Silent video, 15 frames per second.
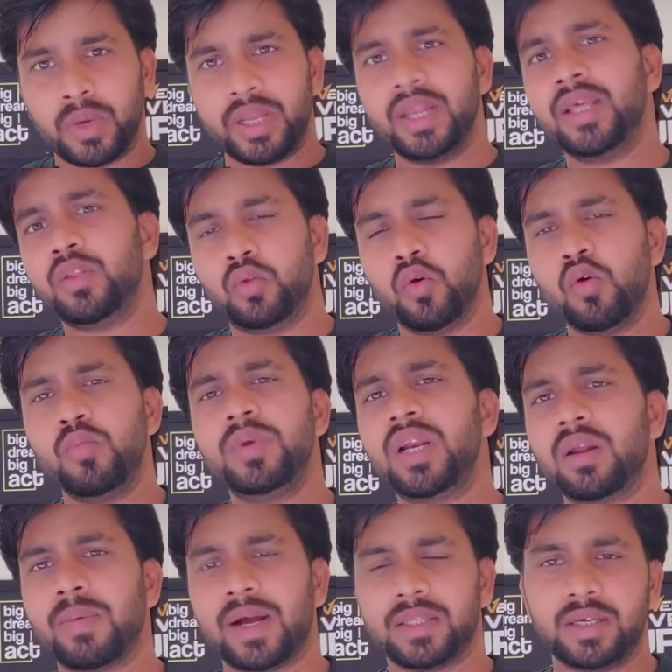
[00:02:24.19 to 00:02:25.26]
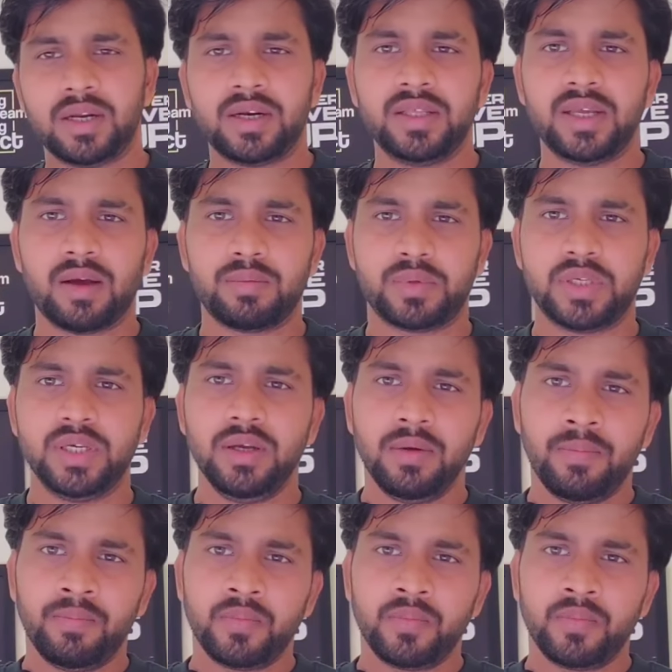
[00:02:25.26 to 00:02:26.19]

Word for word: मैंने दो मिनट बात करनी है आपसे